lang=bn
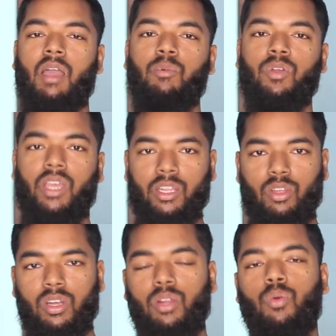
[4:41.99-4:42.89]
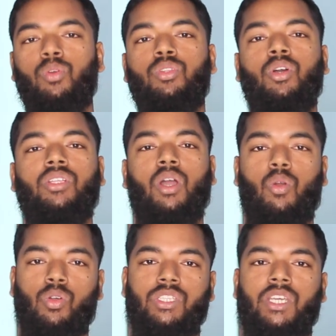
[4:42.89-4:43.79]
এবং এ ধরনের উদ্যোক্তা
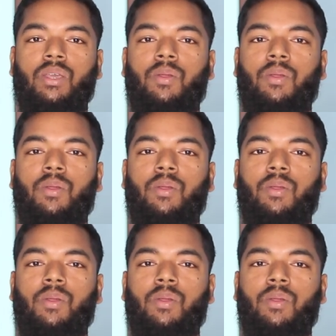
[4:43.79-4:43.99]
খোঁজে